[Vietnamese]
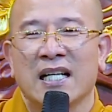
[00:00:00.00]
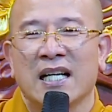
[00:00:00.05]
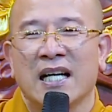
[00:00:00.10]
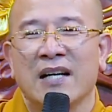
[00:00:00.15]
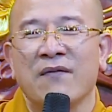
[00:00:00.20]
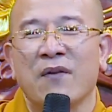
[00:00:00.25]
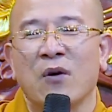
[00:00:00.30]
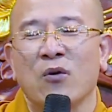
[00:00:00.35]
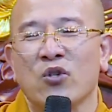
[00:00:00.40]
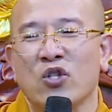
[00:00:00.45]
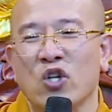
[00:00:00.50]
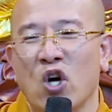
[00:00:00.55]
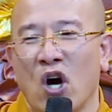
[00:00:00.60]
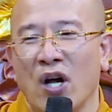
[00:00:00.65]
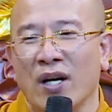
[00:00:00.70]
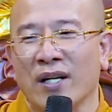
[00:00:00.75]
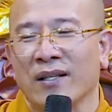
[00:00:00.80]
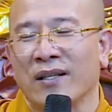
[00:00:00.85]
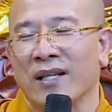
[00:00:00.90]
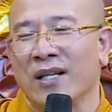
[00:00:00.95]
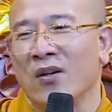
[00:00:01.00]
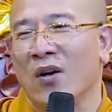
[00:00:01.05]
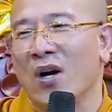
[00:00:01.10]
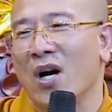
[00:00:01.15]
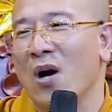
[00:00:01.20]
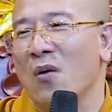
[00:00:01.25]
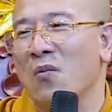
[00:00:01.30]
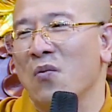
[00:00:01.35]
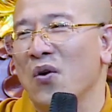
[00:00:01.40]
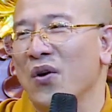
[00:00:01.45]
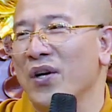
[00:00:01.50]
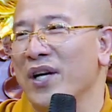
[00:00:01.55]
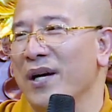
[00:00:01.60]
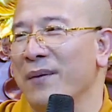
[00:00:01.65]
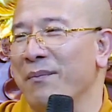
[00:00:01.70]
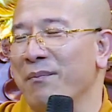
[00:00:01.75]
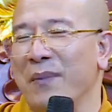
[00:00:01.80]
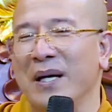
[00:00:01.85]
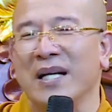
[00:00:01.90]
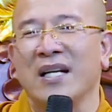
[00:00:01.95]
cái vòng tròn thì nó không có
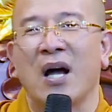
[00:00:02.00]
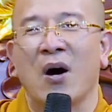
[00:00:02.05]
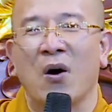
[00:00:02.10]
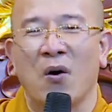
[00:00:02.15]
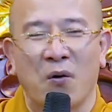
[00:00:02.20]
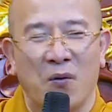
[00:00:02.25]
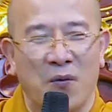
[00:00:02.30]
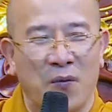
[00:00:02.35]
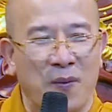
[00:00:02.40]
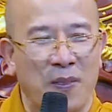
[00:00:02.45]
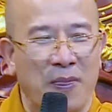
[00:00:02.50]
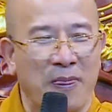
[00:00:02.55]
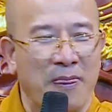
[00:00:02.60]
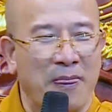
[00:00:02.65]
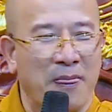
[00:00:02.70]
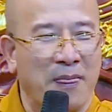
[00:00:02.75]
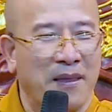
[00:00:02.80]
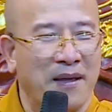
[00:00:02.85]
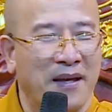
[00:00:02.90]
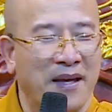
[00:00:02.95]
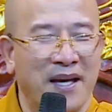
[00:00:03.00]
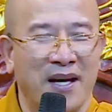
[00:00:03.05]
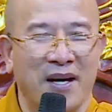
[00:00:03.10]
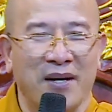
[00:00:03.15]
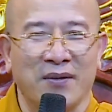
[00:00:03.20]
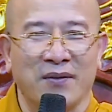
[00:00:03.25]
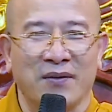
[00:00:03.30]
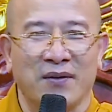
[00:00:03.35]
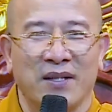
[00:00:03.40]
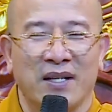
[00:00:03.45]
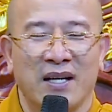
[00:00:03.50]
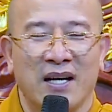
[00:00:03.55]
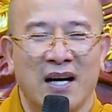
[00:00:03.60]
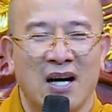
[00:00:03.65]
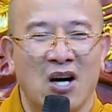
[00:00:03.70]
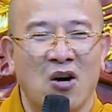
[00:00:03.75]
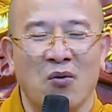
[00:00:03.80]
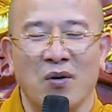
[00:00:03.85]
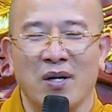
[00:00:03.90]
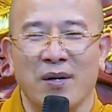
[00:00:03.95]
điểm bắt đầu nghe không
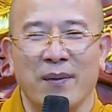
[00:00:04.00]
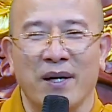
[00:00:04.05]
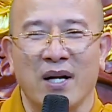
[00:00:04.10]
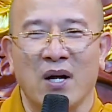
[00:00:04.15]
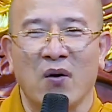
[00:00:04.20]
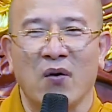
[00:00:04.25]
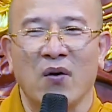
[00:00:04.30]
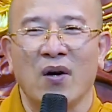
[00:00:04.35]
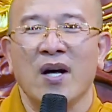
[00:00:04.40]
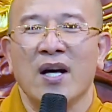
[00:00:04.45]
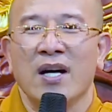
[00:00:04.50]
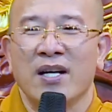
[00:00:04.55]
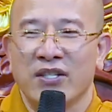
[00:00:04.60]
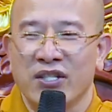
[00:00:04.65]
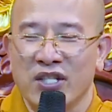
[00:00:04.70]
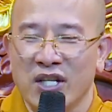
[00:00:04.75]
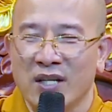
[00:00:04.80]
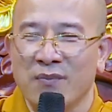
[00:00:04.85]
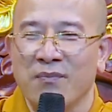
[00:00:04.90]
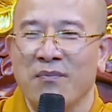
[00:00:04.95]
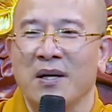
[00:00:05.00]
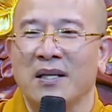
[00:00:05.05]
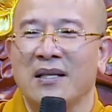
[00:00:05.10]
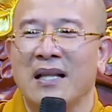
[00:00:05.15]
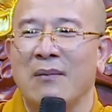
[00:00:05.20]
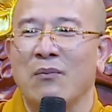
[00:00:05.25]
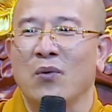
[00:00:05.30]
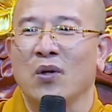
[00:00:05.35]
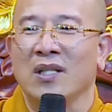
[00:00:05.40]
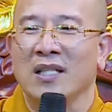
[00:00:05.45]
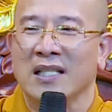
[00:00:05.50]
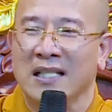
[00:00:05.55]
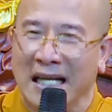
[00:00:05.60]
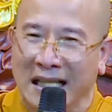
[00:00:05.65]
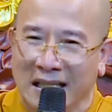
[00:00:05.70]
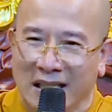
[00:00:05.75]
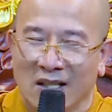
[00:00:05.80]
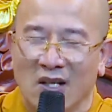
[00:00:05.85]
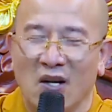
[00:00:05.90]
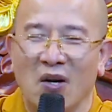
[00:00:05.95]
không có điểm bắt đầu nhưng mà ta muốn
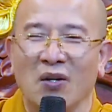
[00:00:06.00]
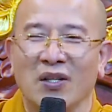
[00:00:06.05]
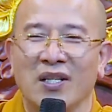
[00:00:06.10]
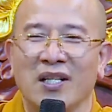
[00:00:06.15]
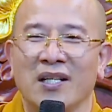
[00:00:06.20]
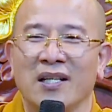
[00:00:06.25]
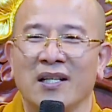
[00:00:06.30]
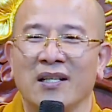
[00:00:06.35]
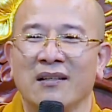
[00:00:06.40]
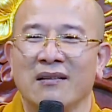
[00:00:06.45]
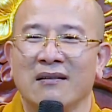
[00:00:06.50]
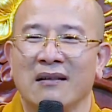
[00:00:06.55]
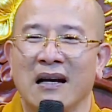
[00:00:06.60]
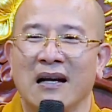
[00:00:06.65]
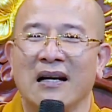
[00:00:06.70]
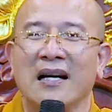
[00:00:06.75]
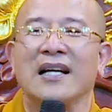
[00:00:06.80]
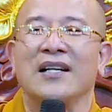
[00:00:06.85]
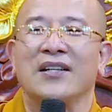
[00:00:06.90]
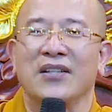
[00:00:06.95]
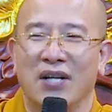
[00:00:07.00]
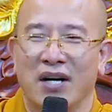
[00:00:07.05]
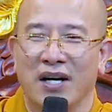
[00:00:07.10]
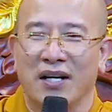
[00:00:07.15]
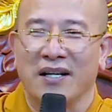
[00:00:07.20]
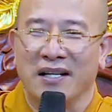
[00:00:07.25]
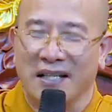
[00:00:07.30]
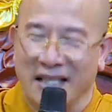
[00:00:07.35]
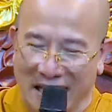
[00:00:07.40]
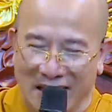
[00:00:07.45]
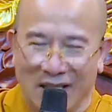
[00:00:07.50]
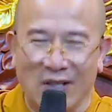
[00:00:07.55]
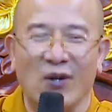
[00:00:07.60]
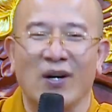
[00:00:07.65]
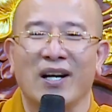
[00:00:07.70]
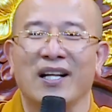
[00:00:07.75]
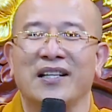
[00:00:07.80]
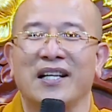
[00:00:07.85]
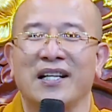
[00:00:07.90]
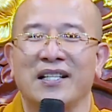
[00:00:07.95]
cắt nó thì ta cắt được cắt nó
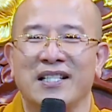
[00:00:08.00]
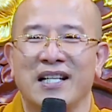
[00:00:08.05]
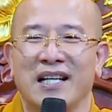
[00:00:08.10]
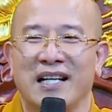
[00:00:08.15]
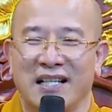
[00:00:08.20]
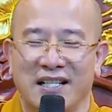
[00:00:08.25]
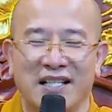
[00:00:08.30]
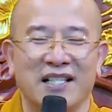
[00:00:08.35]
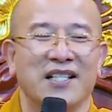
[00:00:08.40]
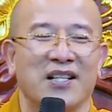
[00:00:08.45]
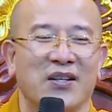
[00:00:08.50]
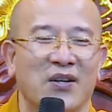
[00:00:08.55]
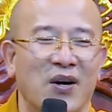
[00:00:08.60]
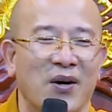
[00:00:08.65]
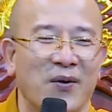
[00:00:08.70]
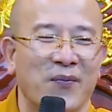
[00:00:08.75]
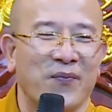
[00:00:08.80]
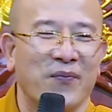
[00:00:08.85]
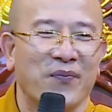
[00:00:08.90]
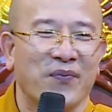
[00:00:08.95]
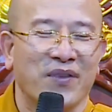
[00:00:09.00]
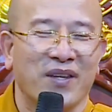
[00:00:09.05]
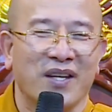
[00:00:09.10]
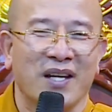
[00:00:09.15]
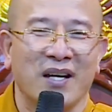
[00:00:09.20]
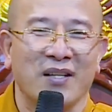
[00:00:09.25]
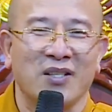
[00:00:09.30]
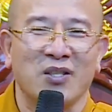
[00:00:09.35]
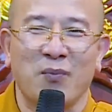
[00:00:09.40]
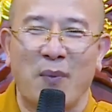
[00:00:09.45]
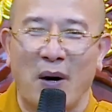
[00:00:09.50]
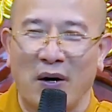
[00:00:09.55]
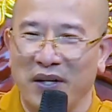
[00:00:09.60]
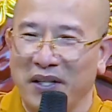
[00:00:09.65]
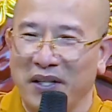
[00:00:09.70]
là ta sẽ cắt đứt được nó nhưng bảo